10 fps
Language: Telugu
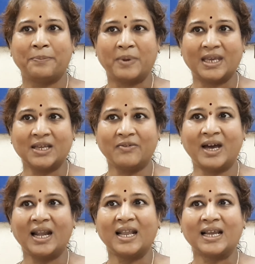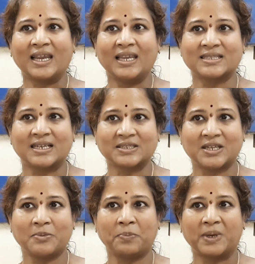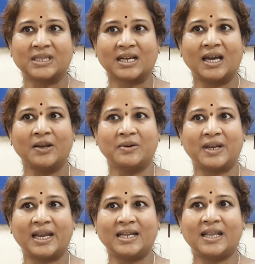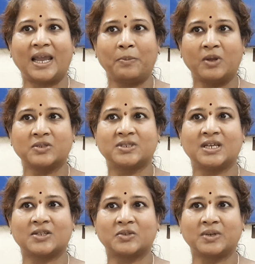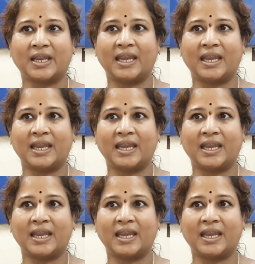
పేదవాళ్ళకి సంక్షేమ పథకాలు రైట్ టైంలో చేరుతున్న